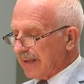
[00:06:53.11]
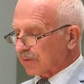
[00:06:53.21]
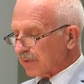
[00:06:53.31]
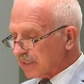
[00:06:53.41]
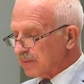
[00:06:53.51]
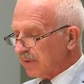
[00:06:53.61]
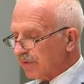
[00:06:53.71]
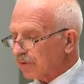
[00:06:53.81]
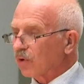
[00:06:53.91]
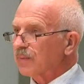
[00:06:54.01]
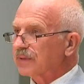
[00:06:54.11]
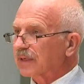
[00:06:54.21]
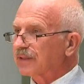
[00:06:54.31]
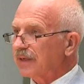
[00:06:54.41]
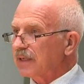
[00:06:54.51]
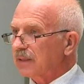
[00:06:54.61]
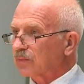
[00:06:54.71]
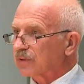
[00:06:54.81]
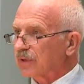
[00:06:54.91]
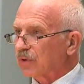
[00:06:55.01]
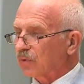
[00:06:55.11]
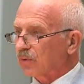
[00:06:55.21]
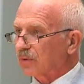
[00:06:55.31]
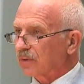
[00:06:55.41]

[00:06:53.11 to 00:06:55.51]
Но если мы вернемся к третьему стиху